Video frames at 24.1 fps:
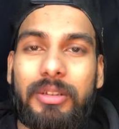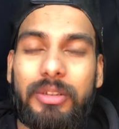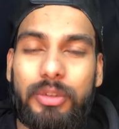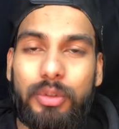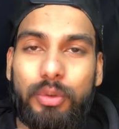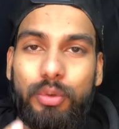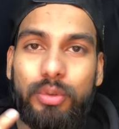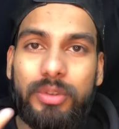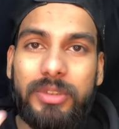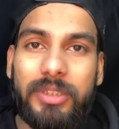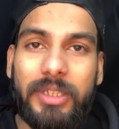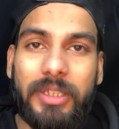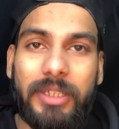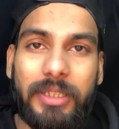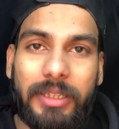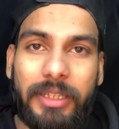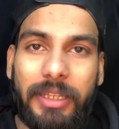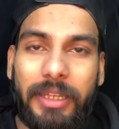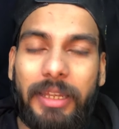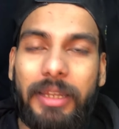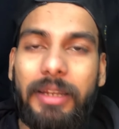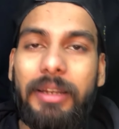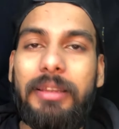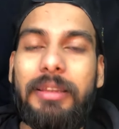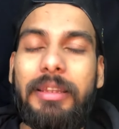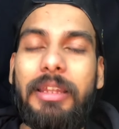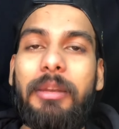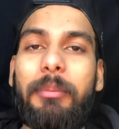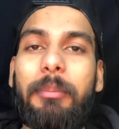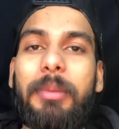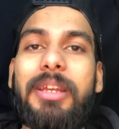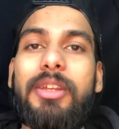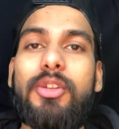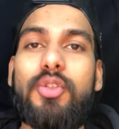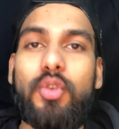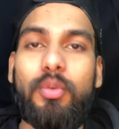यूज़ करते हैं दिन
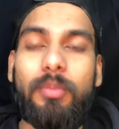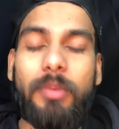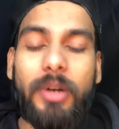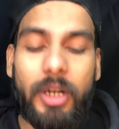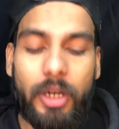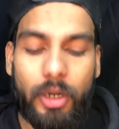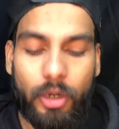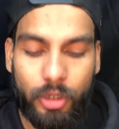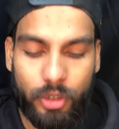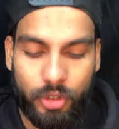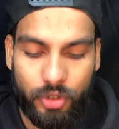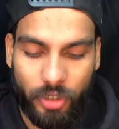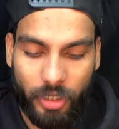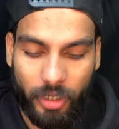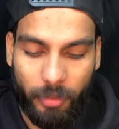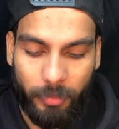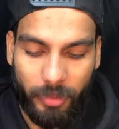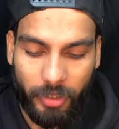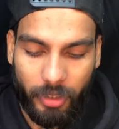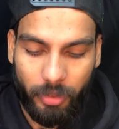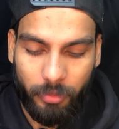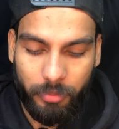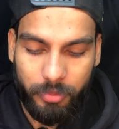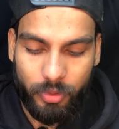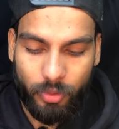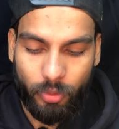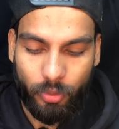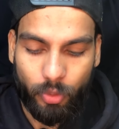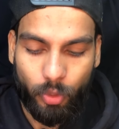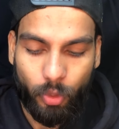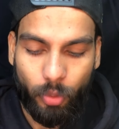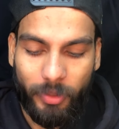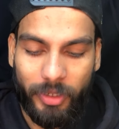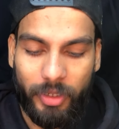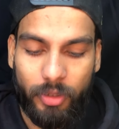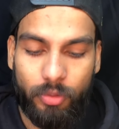में सुबह और शाम अगर आप इसको
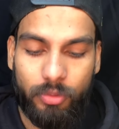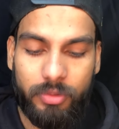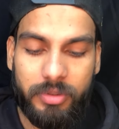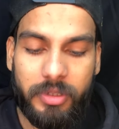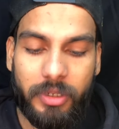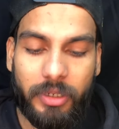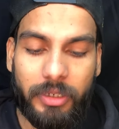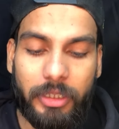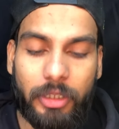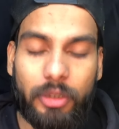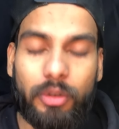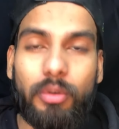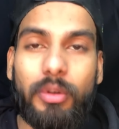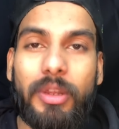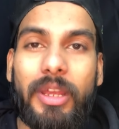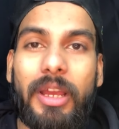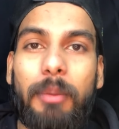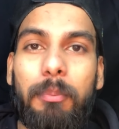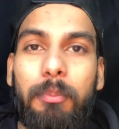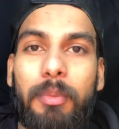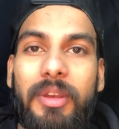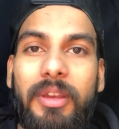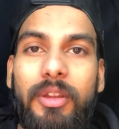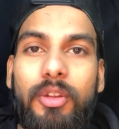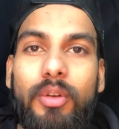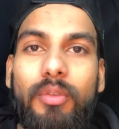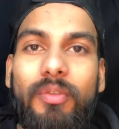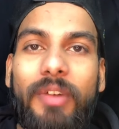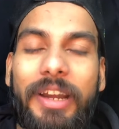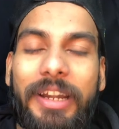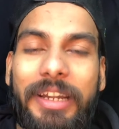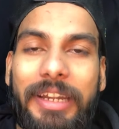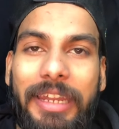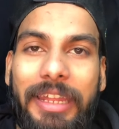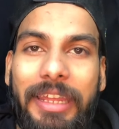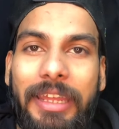दो बार यूज़ करते हैं तो ये आपकी जो
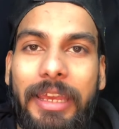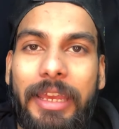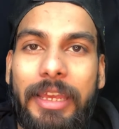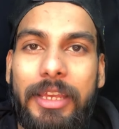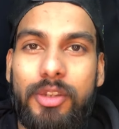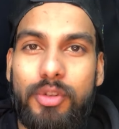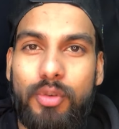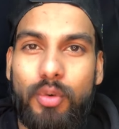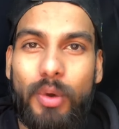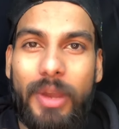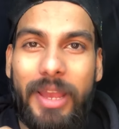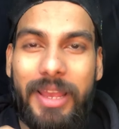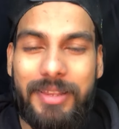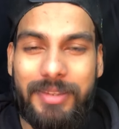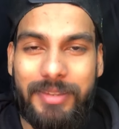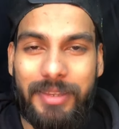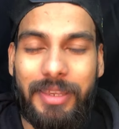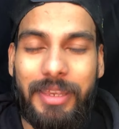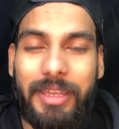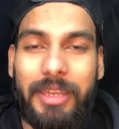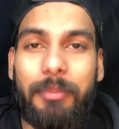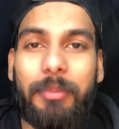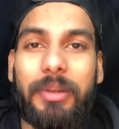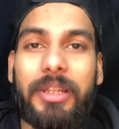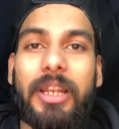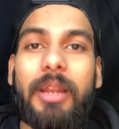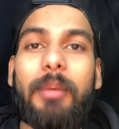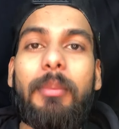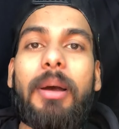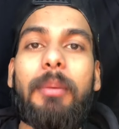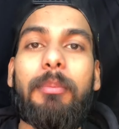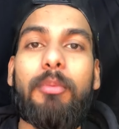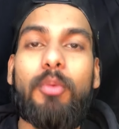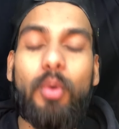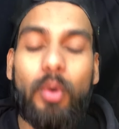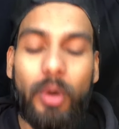वाइटनिंग है इसको ऐसे ही
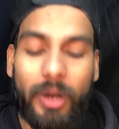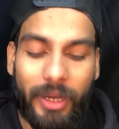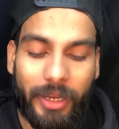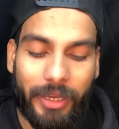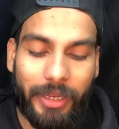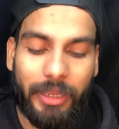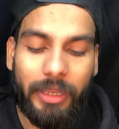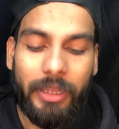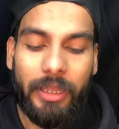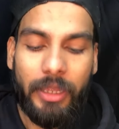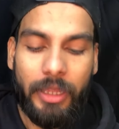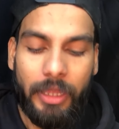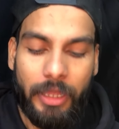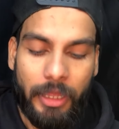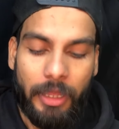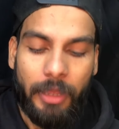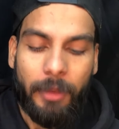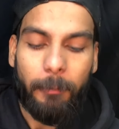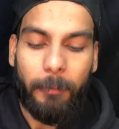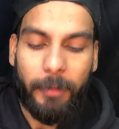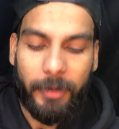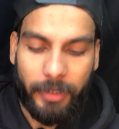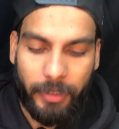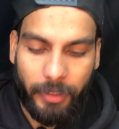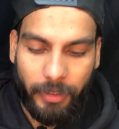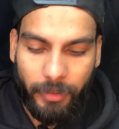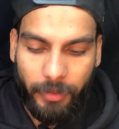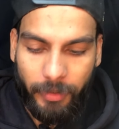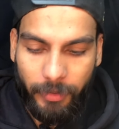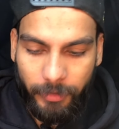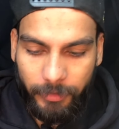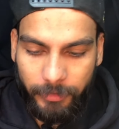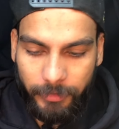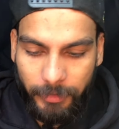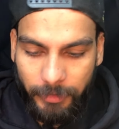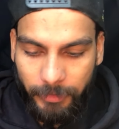मतलब आपको आगे
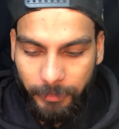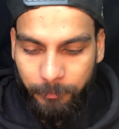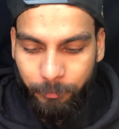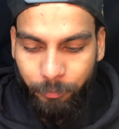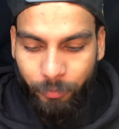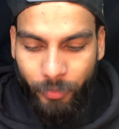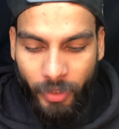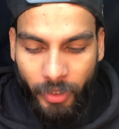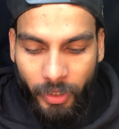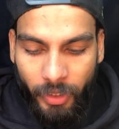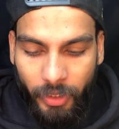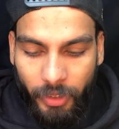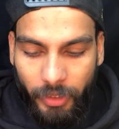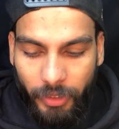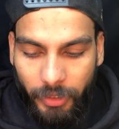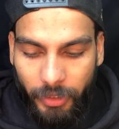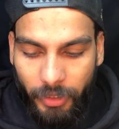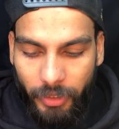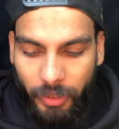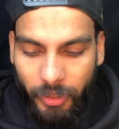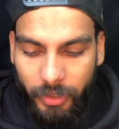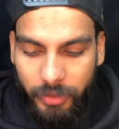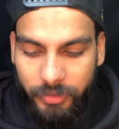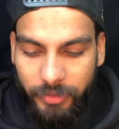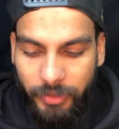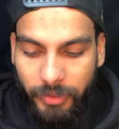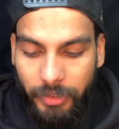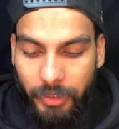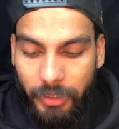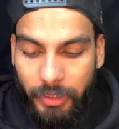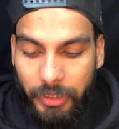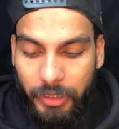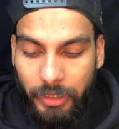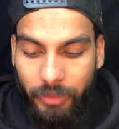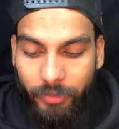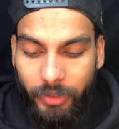बरकरार रखता है ठीक है इसके
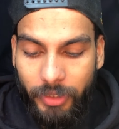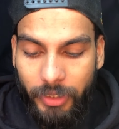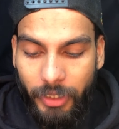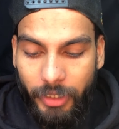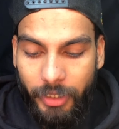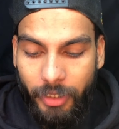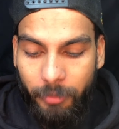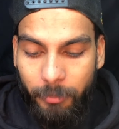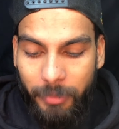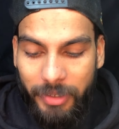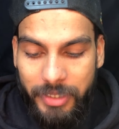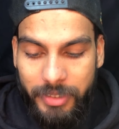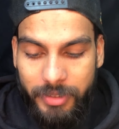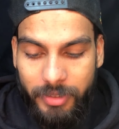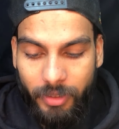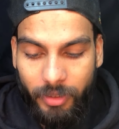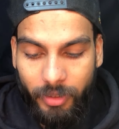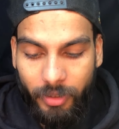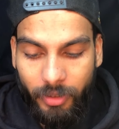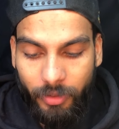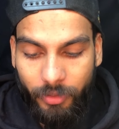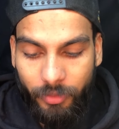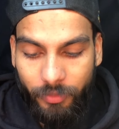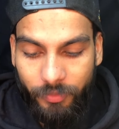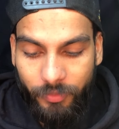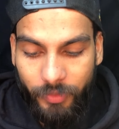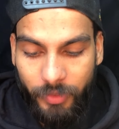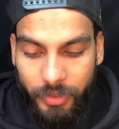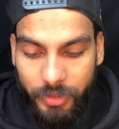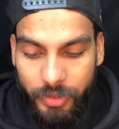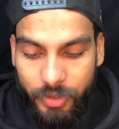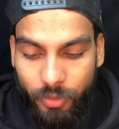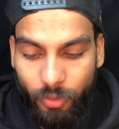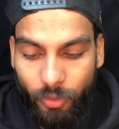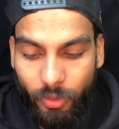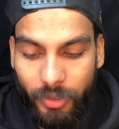अंदर लिखा हुआ है गानी मैन
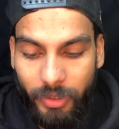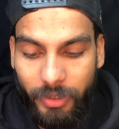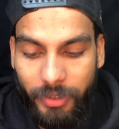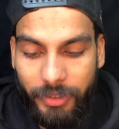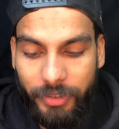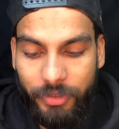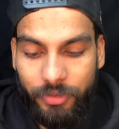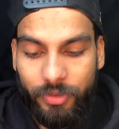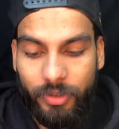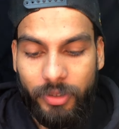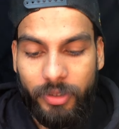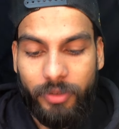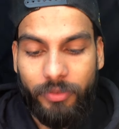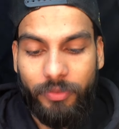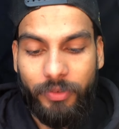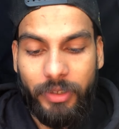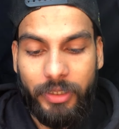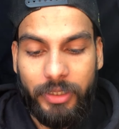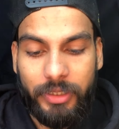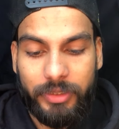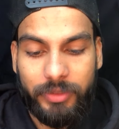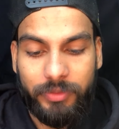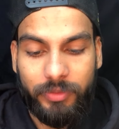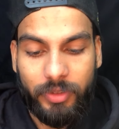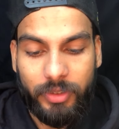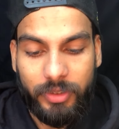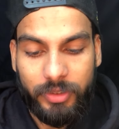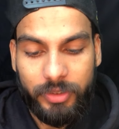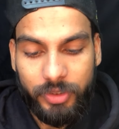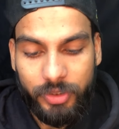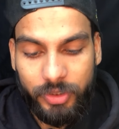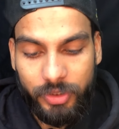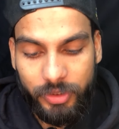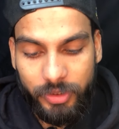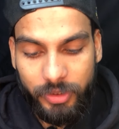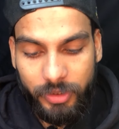फर्स्ट डोल टेक्सचर फेस
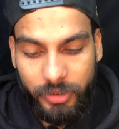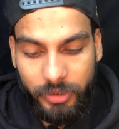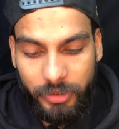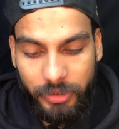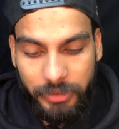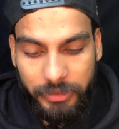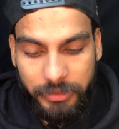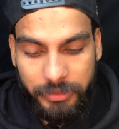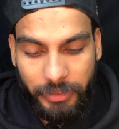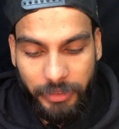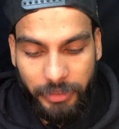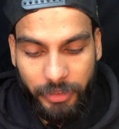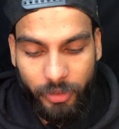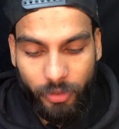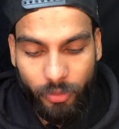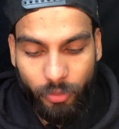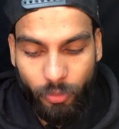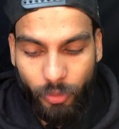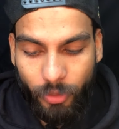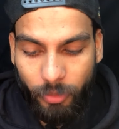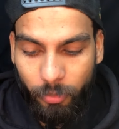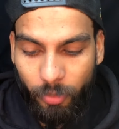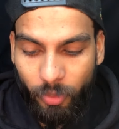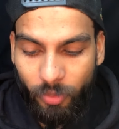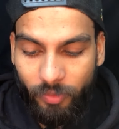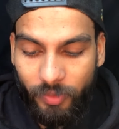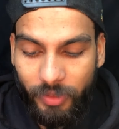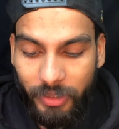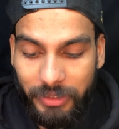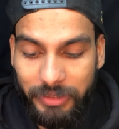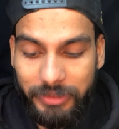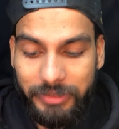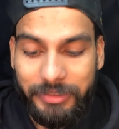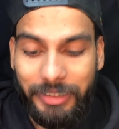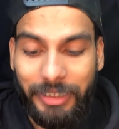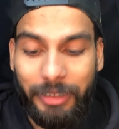वॉश डिज़ाइन टू रिमूव
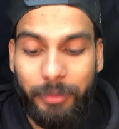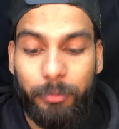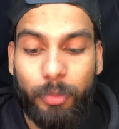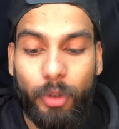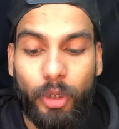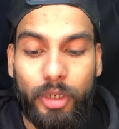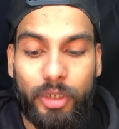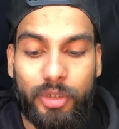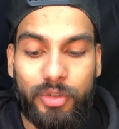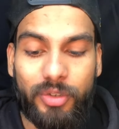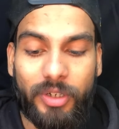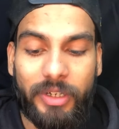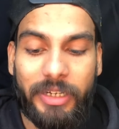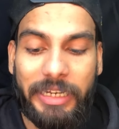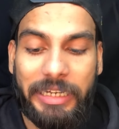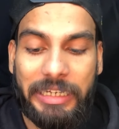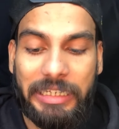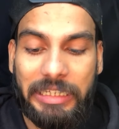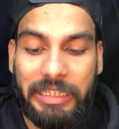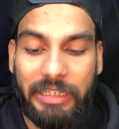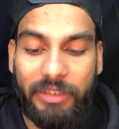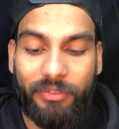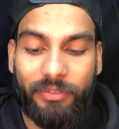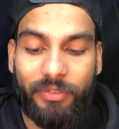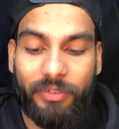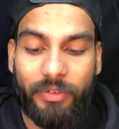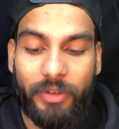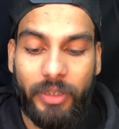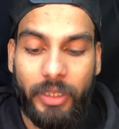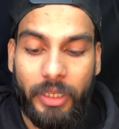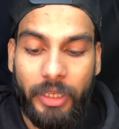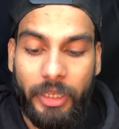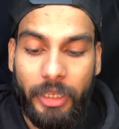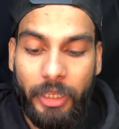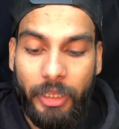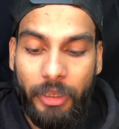डस्ट एंड पॉल्यूशन एंड गिफ्ट
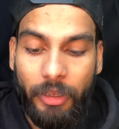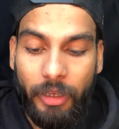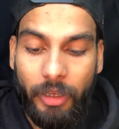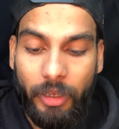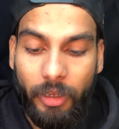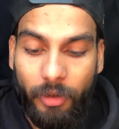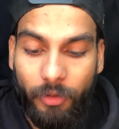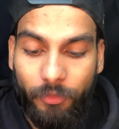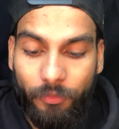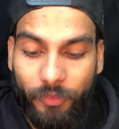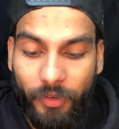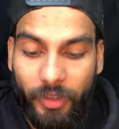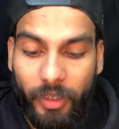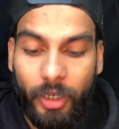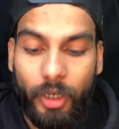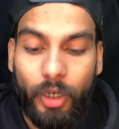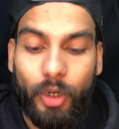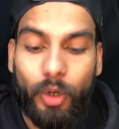फेयर